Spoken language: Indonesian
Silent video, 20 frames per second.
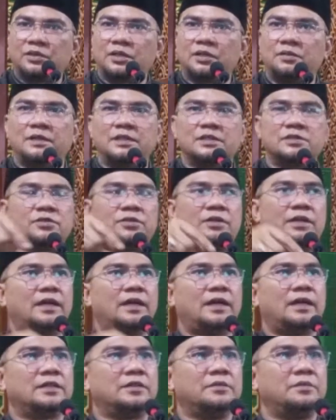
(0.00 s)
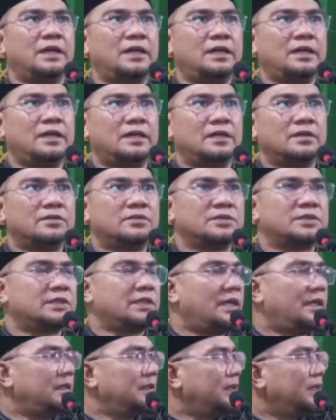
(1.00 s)
termasuklah Halimah
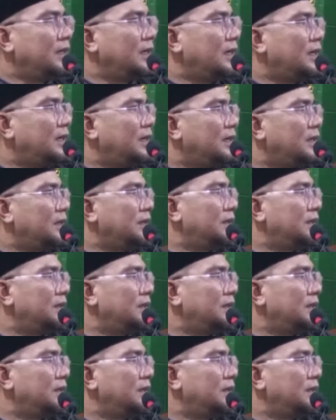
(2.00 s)
Tusak dia.